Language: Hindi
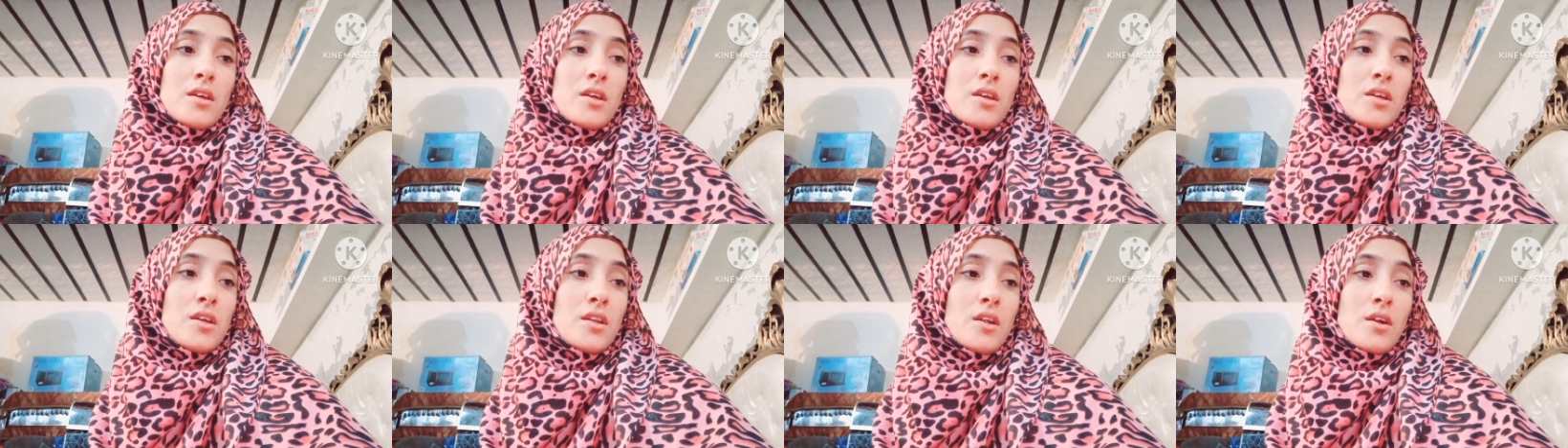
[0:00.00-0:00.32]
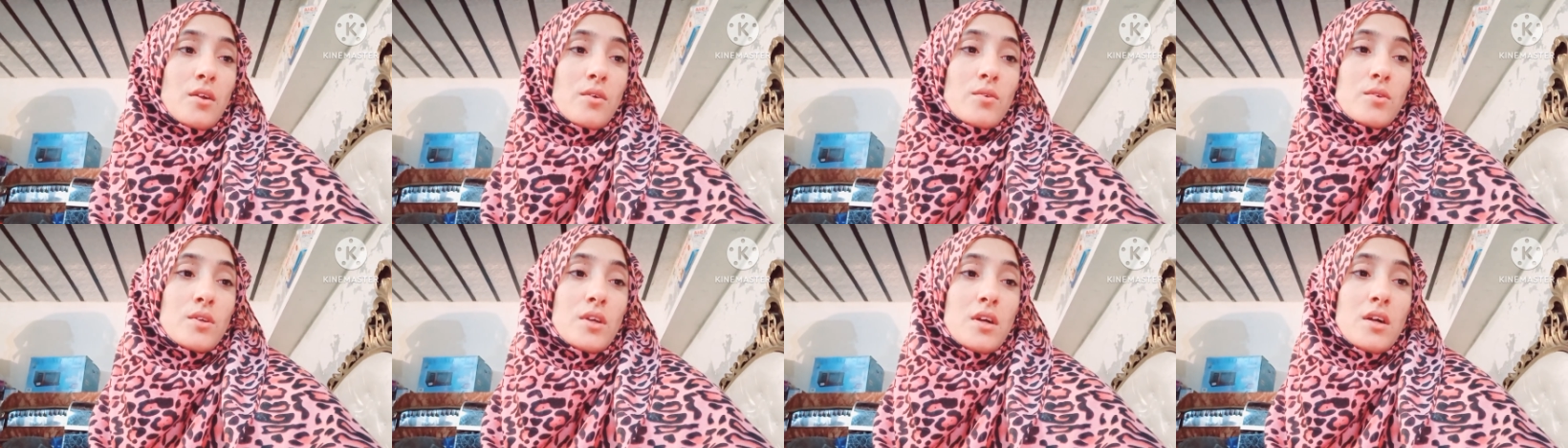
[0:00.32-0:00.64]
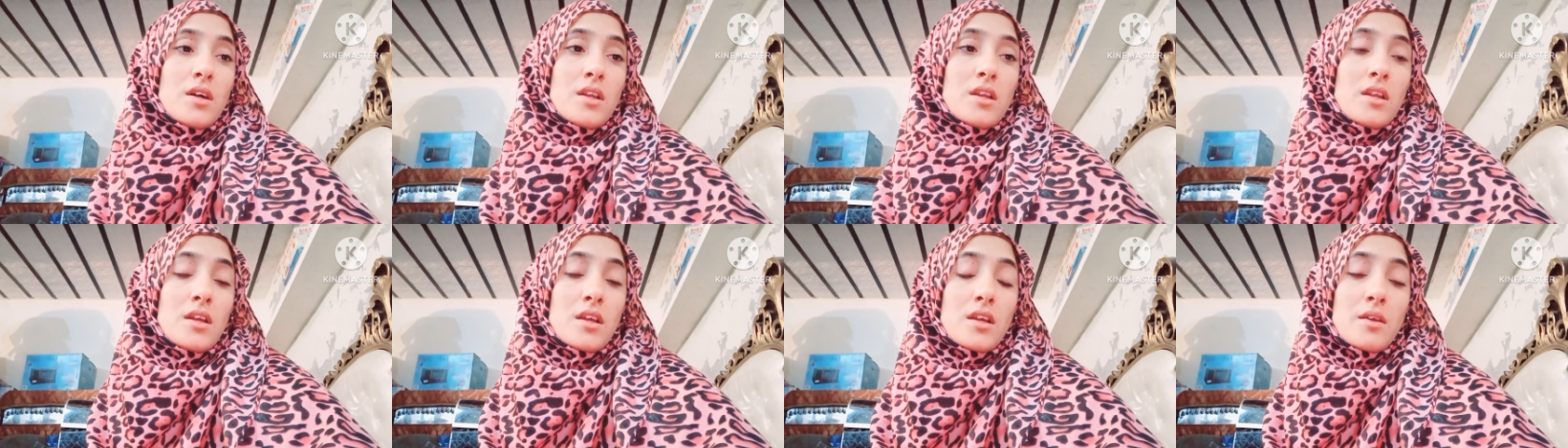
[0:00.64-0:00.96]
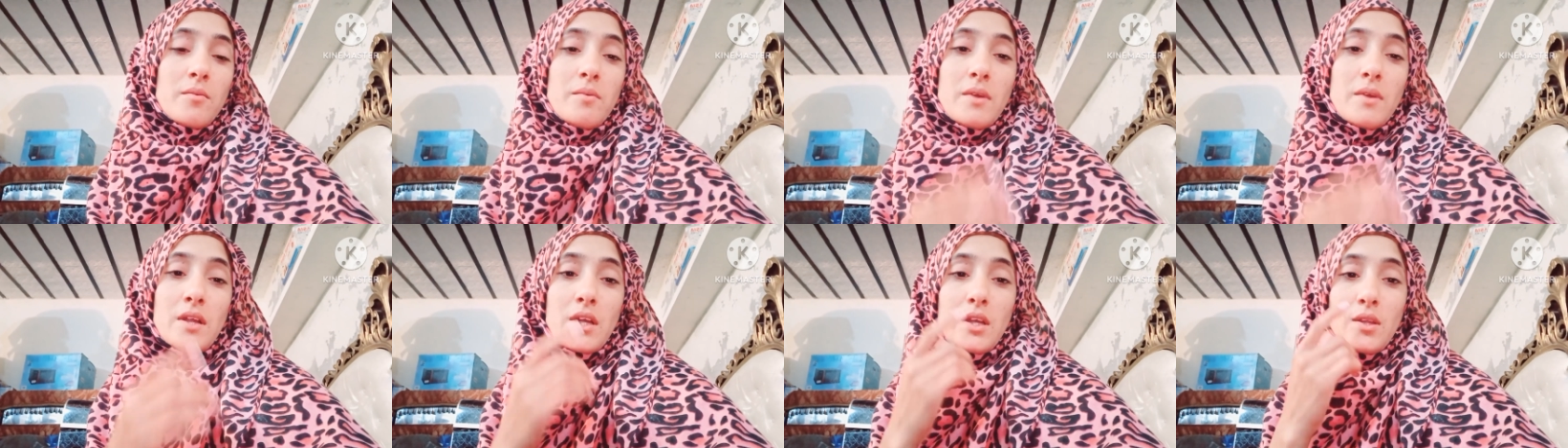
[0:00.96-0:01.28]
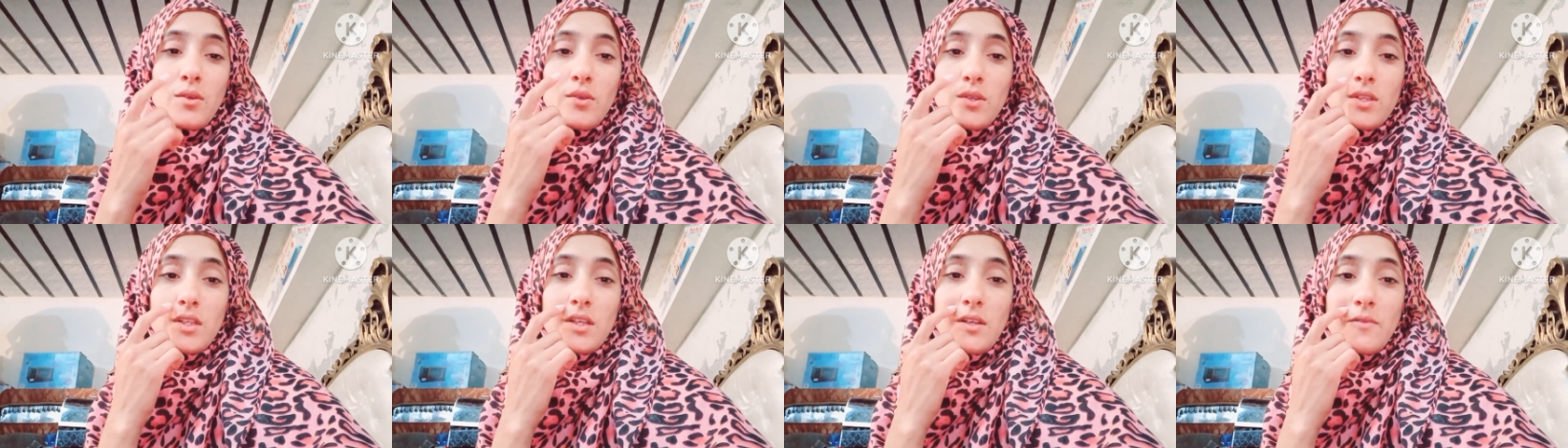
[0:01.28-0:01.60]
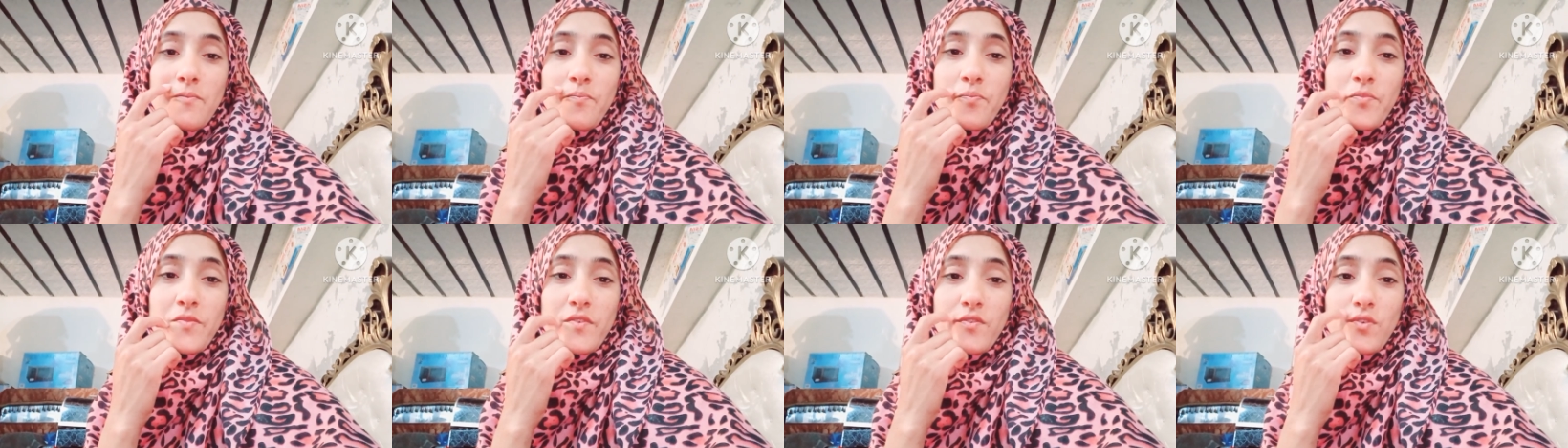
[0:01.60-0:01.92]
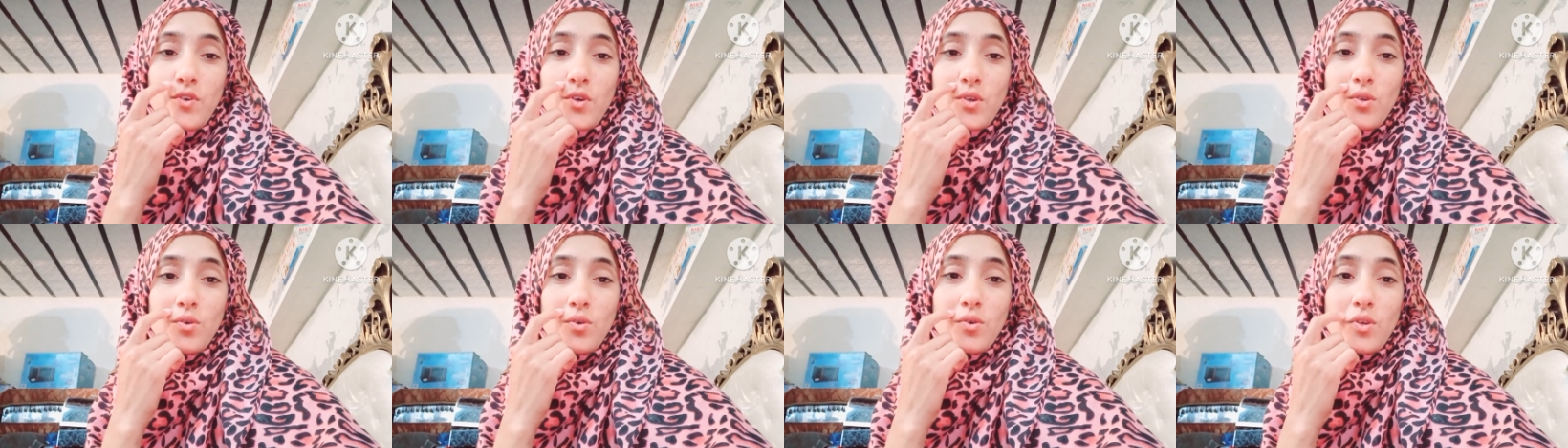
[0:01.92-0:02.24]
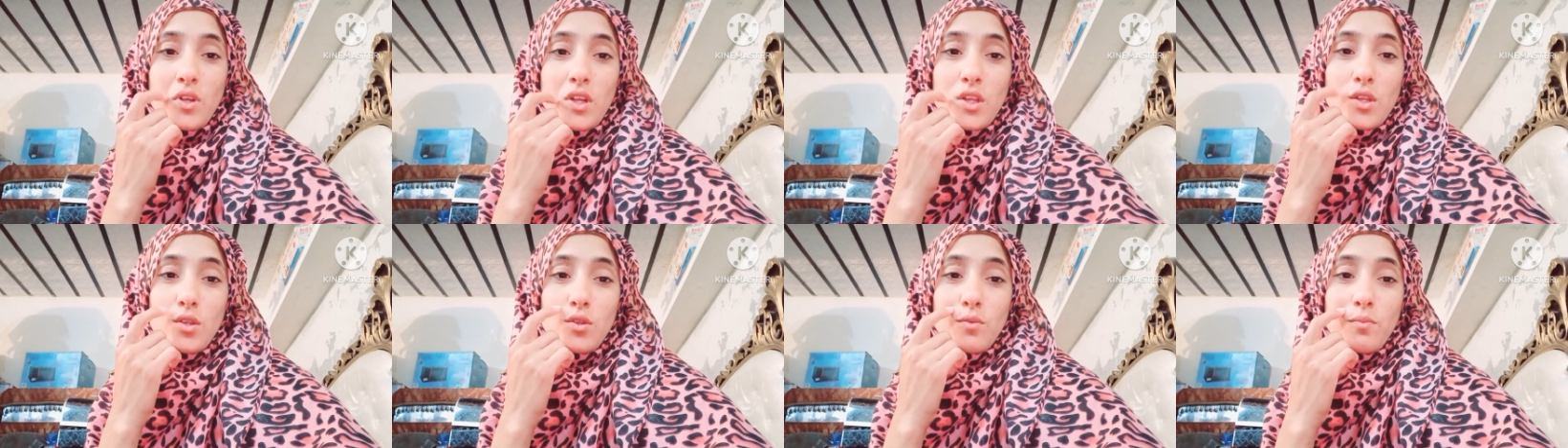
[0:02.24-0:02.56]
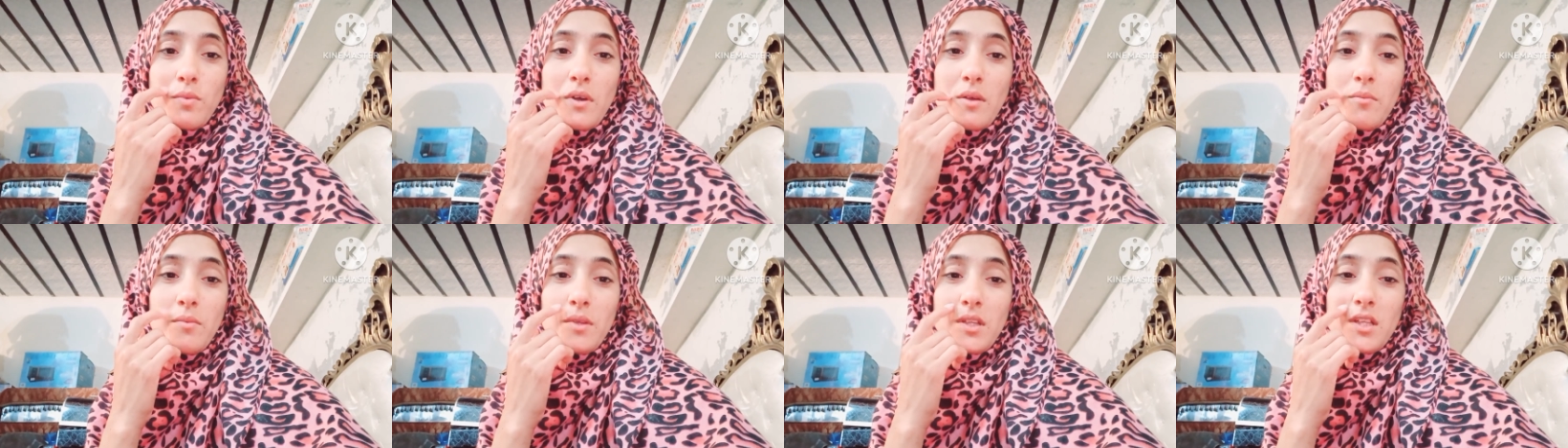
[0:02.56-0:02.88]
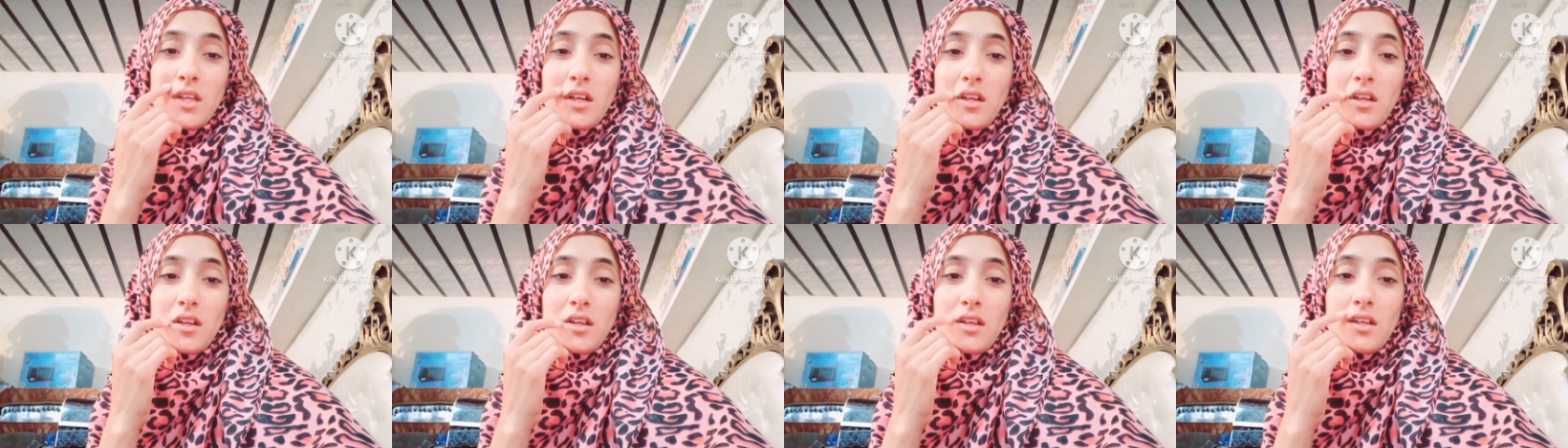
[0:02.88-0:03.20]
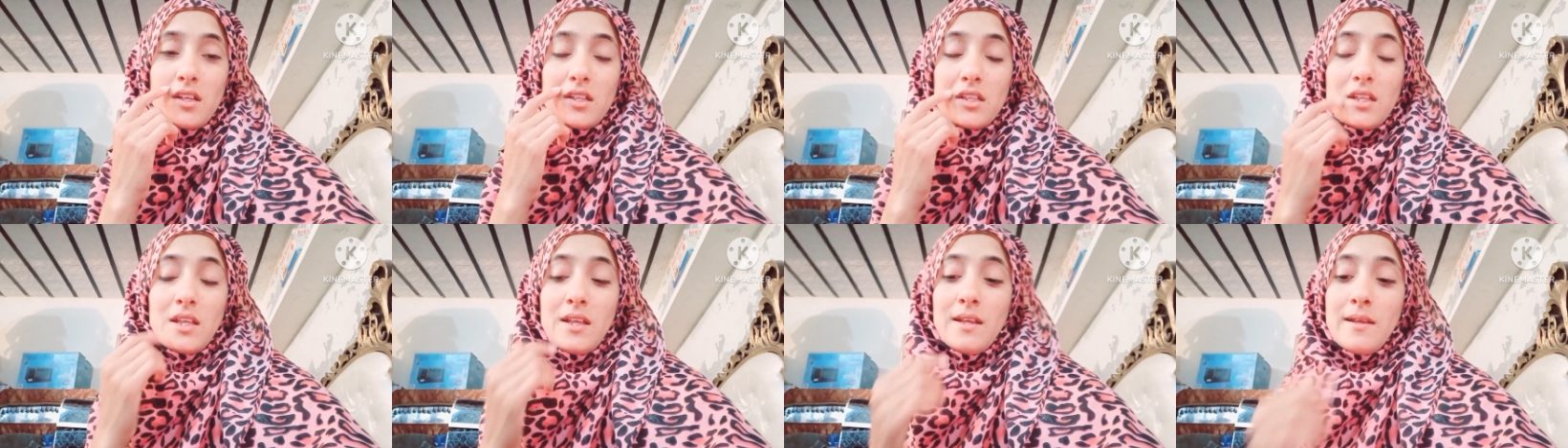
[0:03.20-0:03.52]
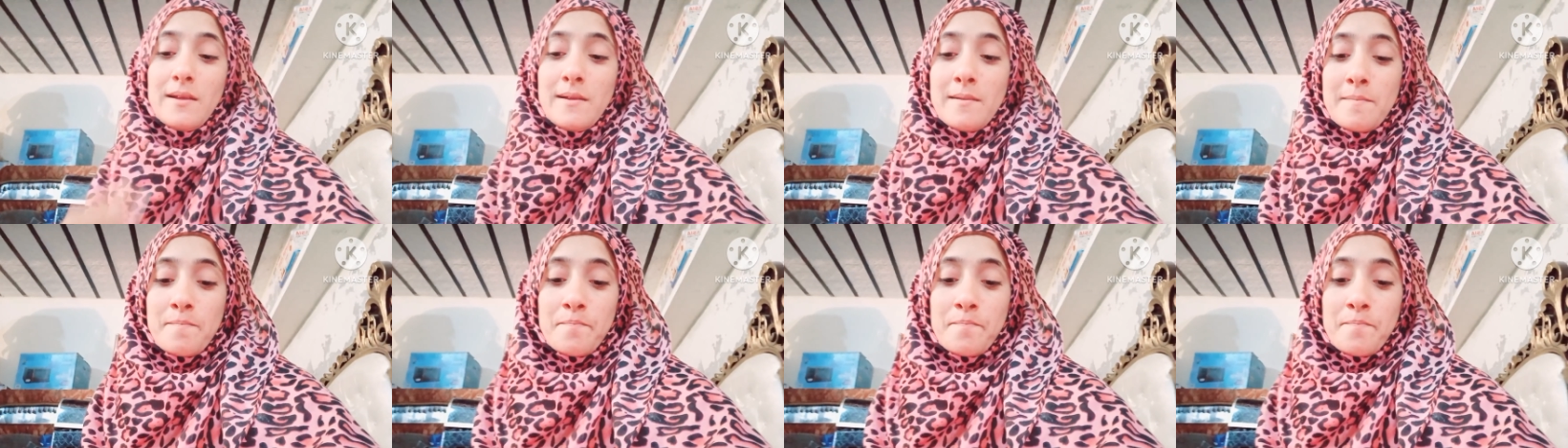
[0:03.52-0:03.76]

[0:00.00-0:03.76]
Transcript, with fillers: हीरा को यहाँ लेके बैठी हुई थी वो रो रही थी तो भाभी थक गई थी